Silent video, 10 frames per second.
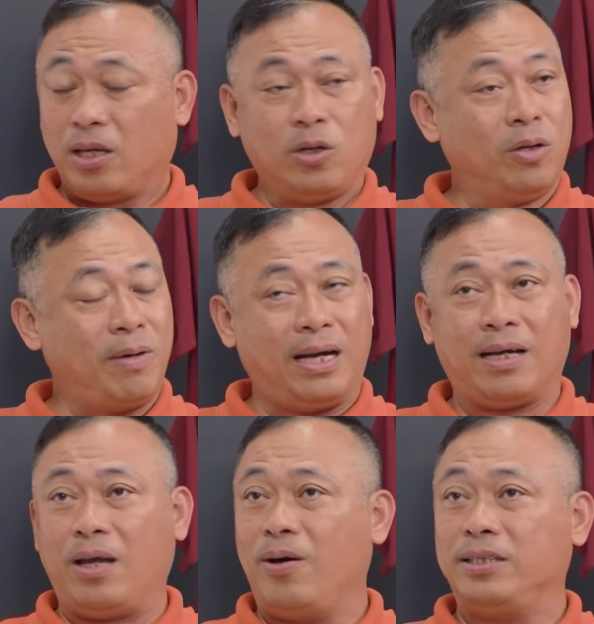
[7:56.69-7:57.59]
Nhưng mà
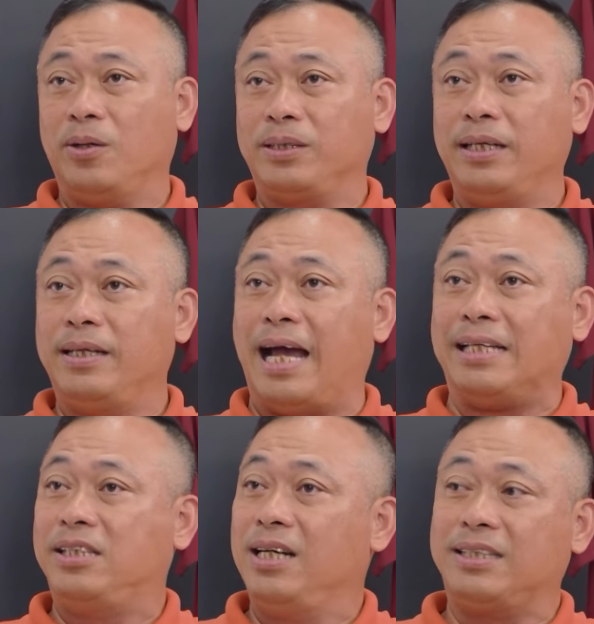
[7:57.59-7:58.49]
Carlo Ancelotti đá
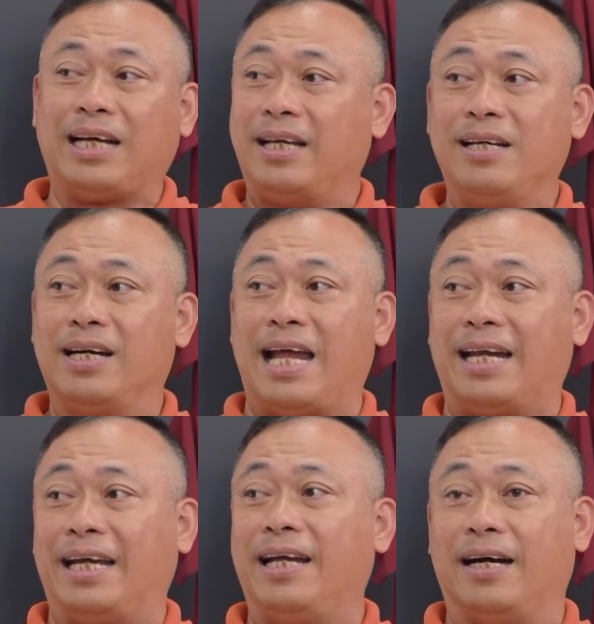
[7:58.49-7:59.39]
chưa chắc cái người đá
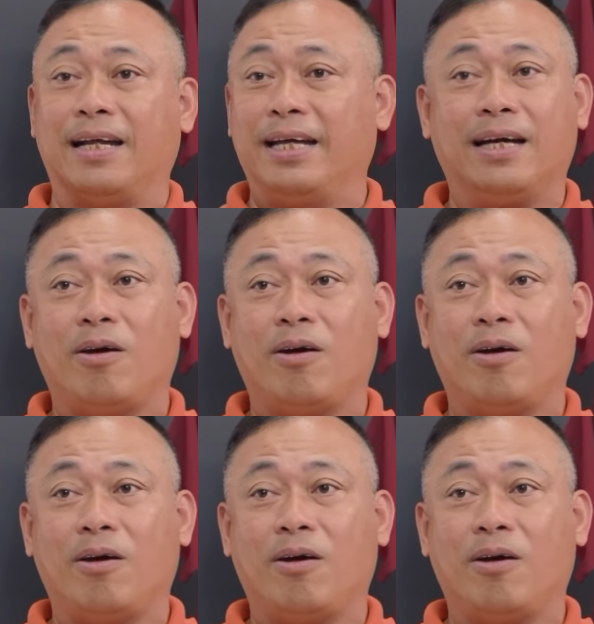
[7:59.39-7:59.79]
đáy ở đấy là